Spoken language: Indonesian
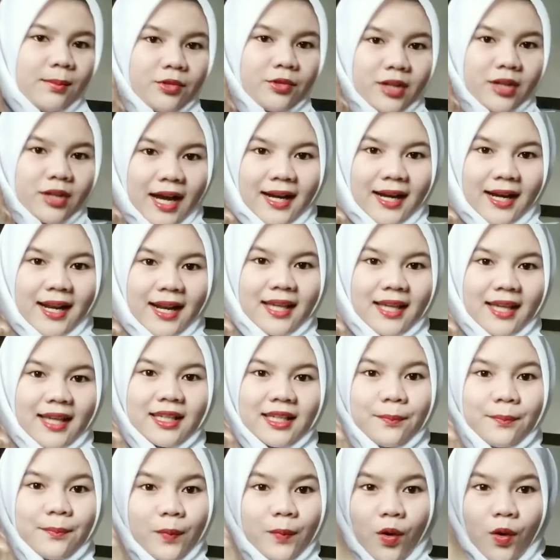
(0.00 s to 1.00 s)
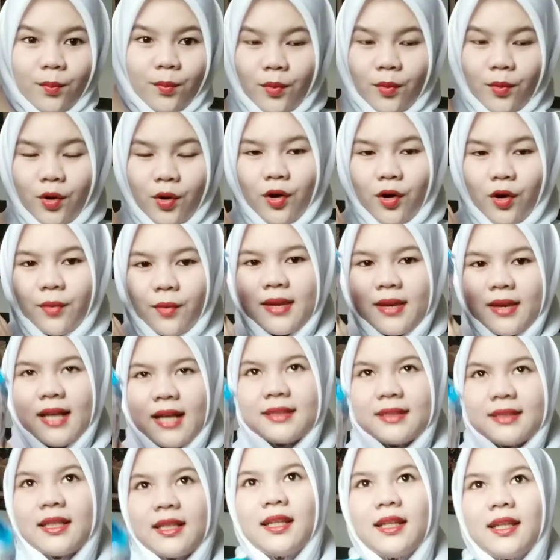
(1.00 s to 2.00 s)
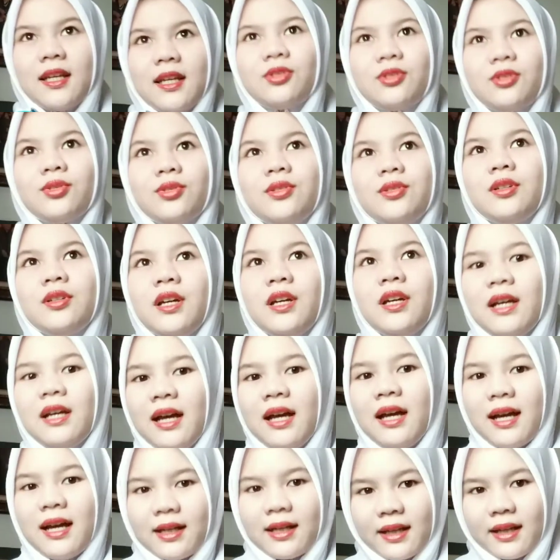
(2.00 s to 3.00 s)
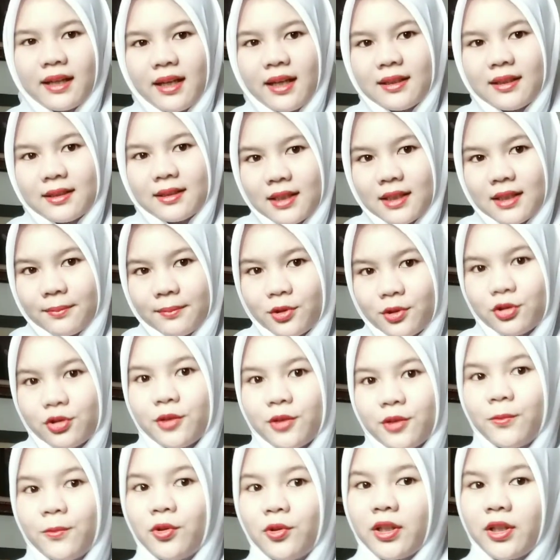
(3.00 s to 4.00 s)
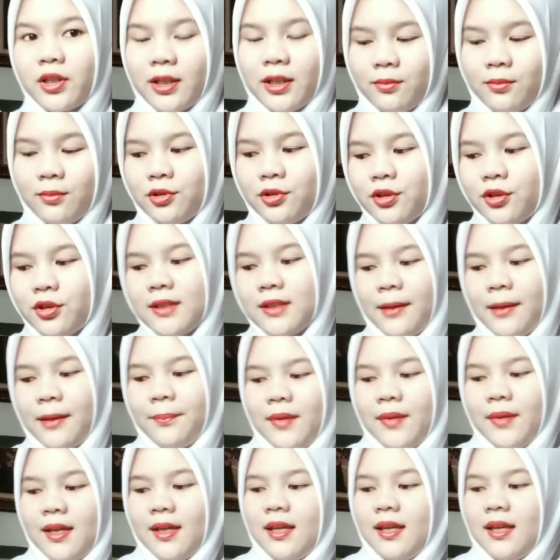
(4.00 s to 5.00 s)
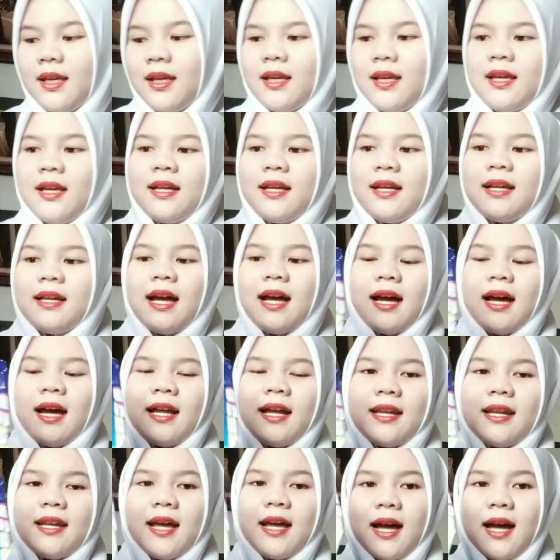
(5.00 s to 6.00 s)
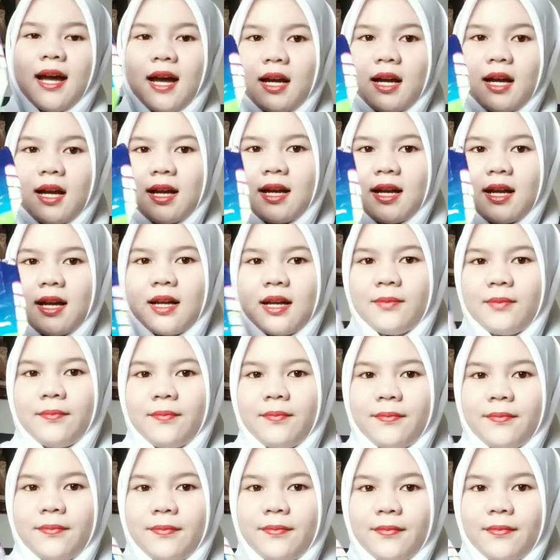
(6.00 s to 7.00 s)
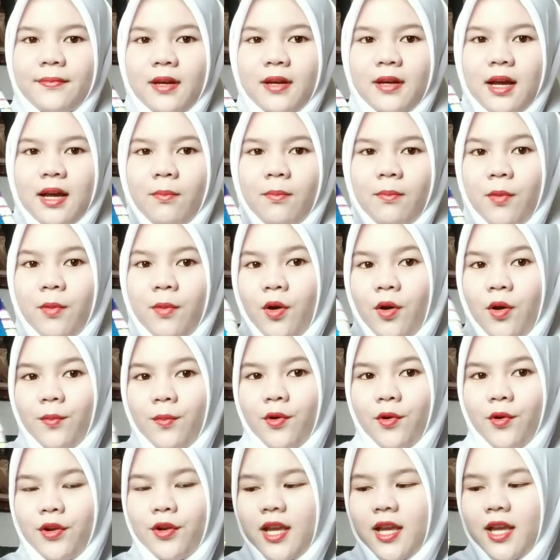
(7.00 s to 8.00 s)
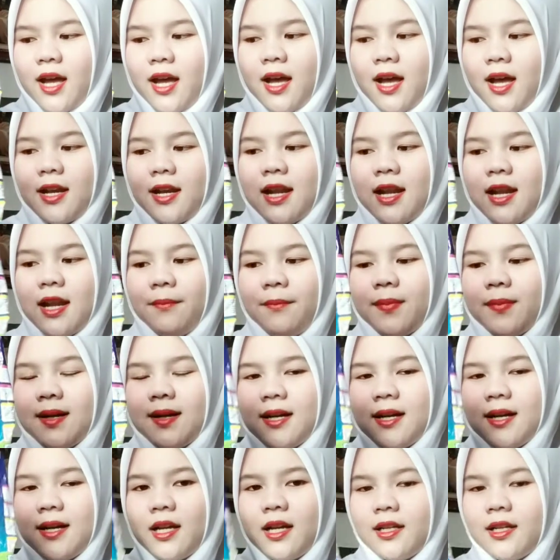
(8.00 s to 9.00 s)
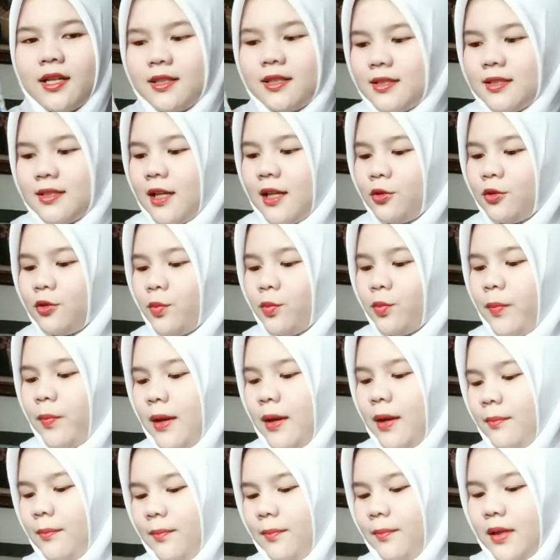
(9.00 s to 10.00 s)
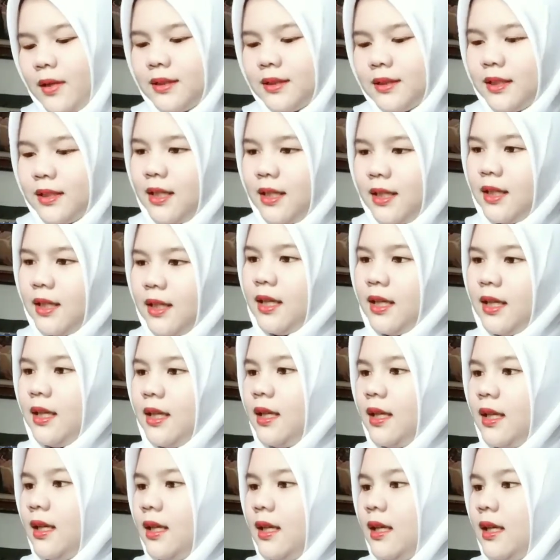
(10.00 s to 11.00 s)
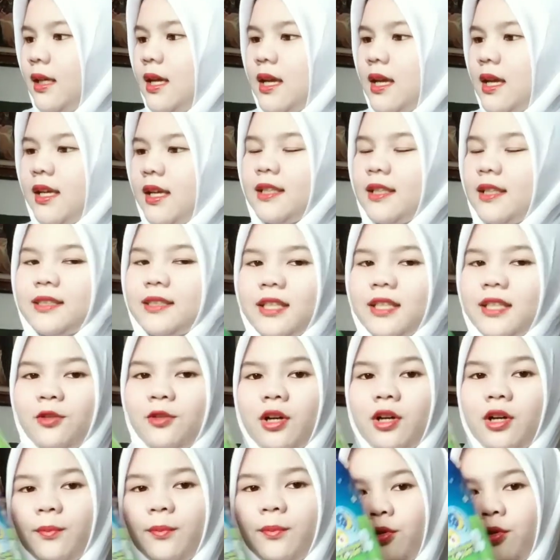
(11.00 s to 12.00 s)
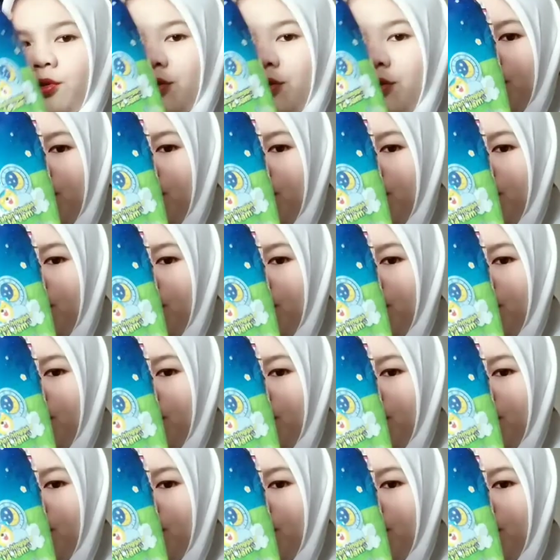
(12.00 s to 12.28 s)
kan lagi promo biasanya tuh harganya tetap 70.000 tapi nggak ada promonya dapet satu tempos ini isi 22